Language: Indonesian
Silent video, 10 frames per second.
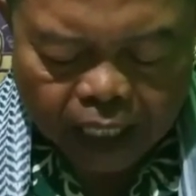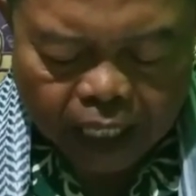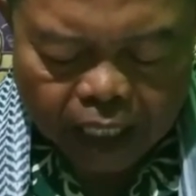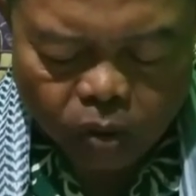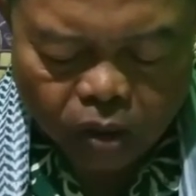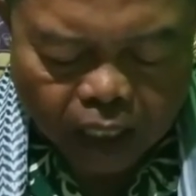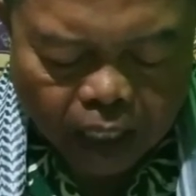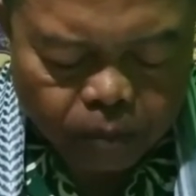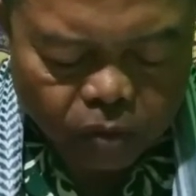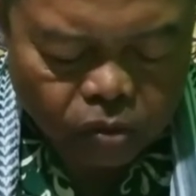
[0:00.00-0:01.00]
Kalau
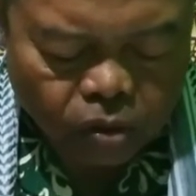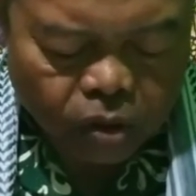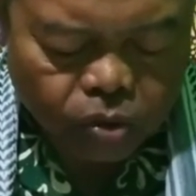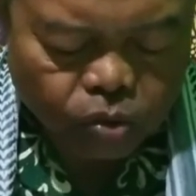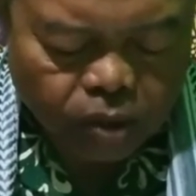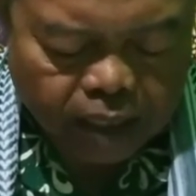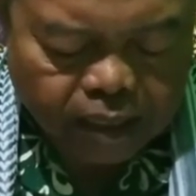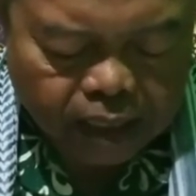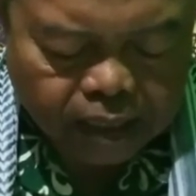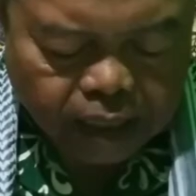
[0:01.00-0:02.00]
kamu sudah
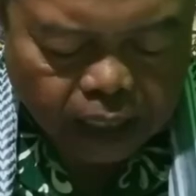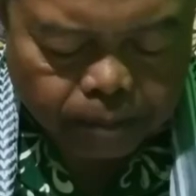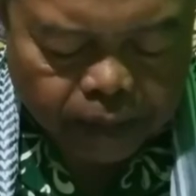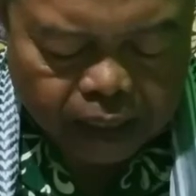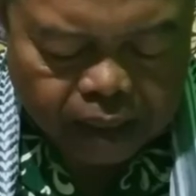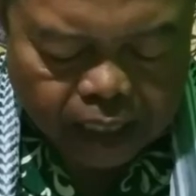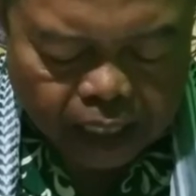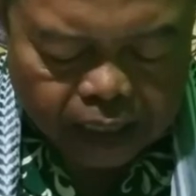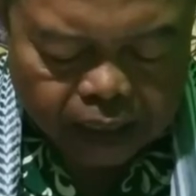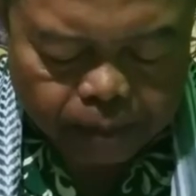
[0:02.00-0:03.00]
selesai
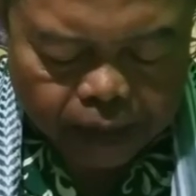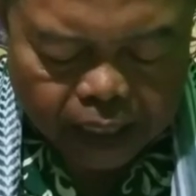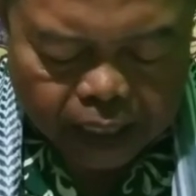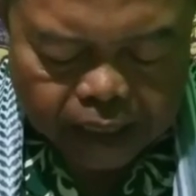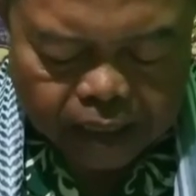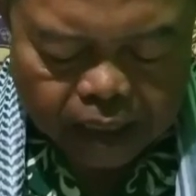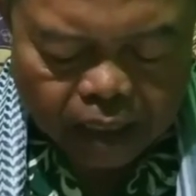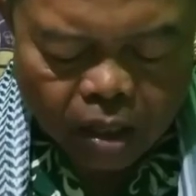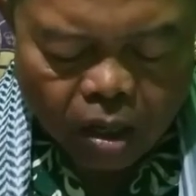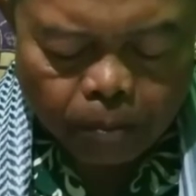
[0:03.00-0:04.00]
mengerjakan ibadah haji,